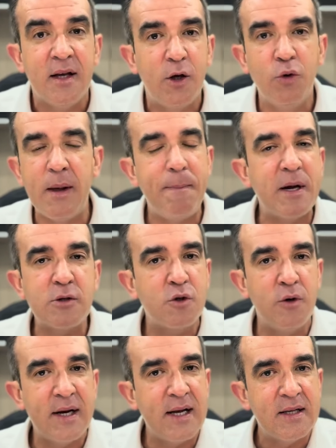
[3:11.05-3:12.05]
que uma
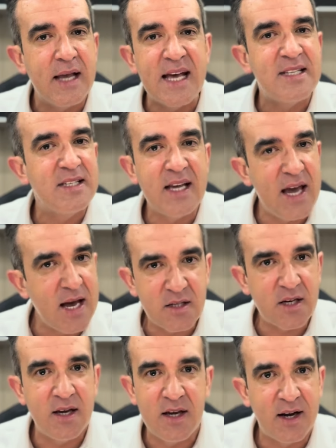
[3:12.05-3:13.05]
pessoa é
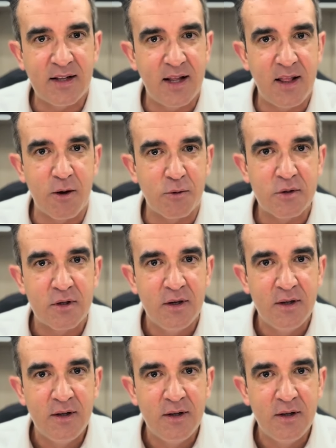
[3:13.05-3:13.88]
hecha filha de Deus.